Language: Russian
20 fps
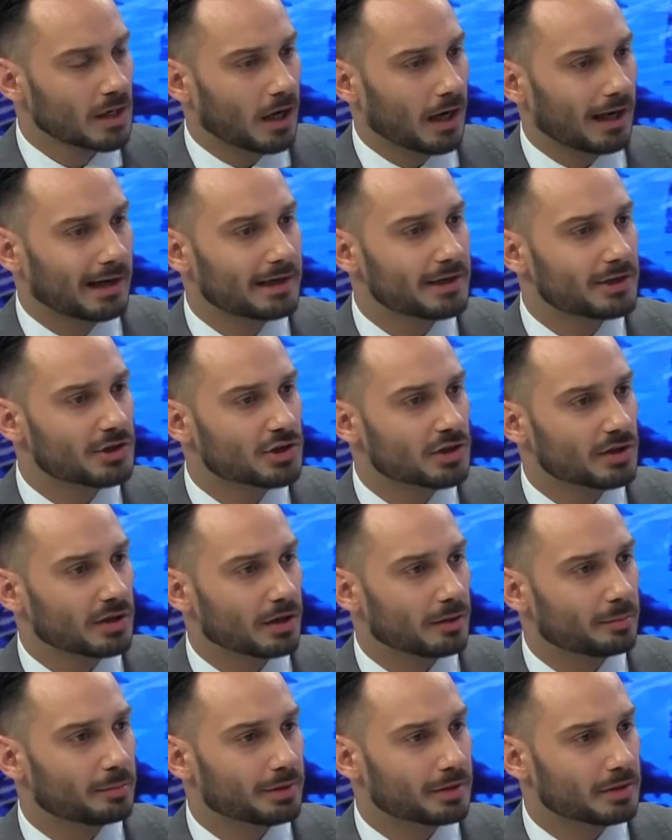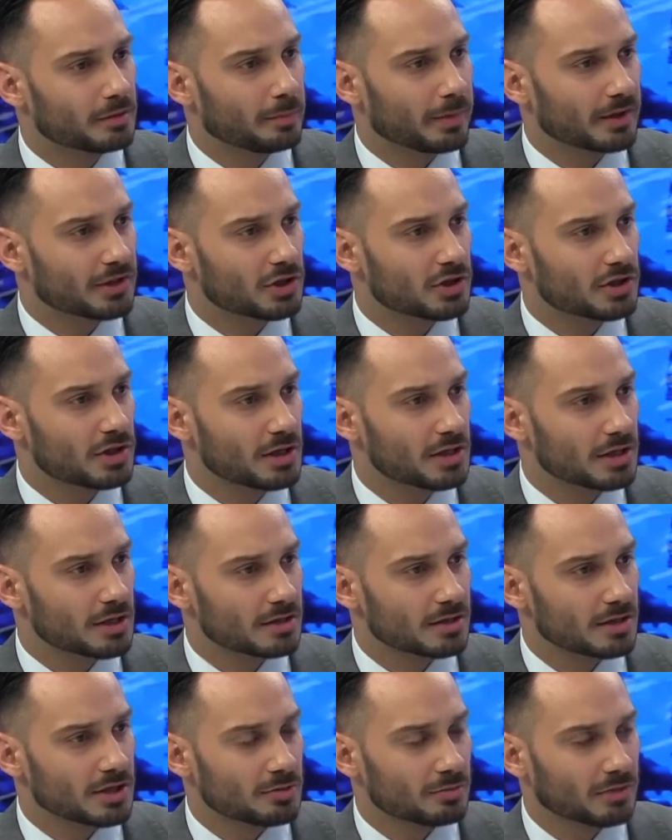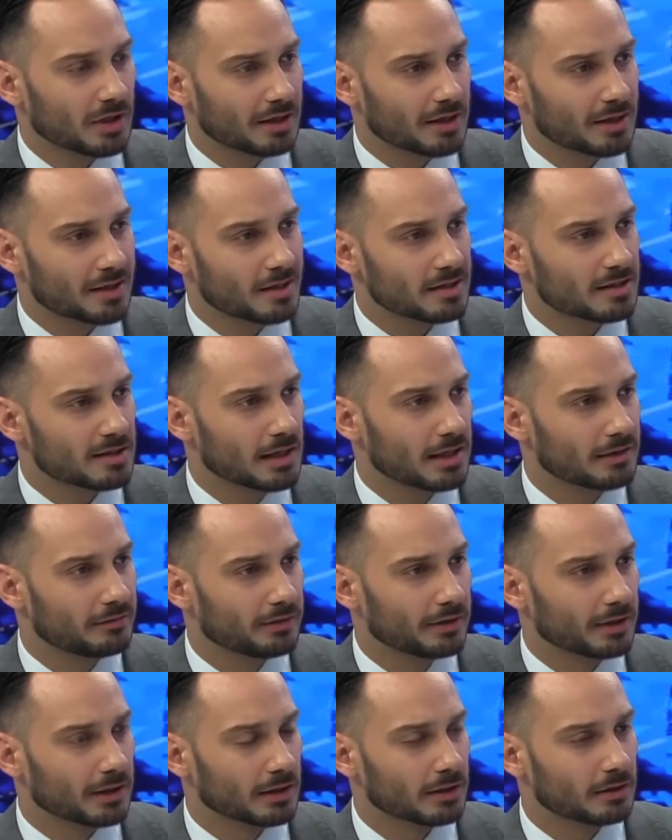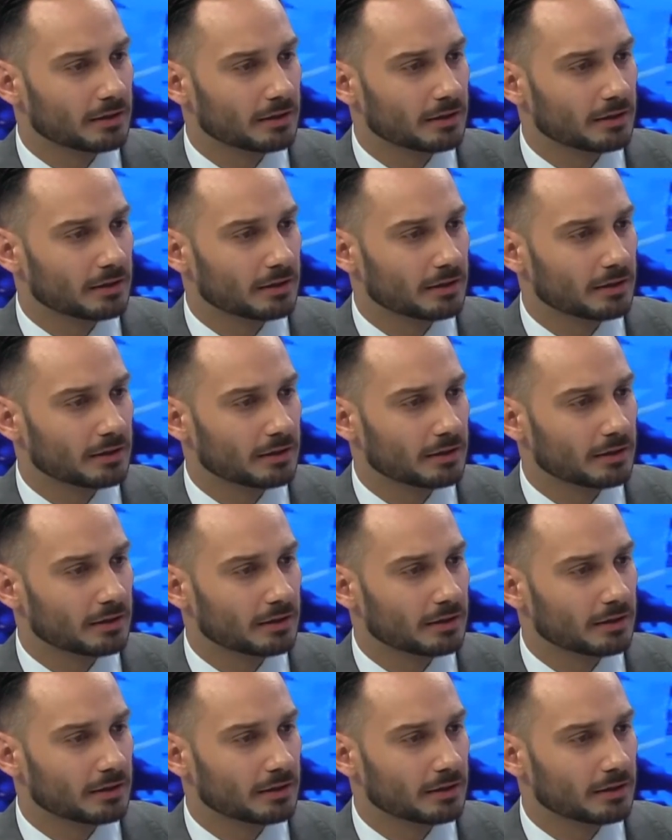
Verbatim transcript: А личное предпочтение, скажем так, какие цели вы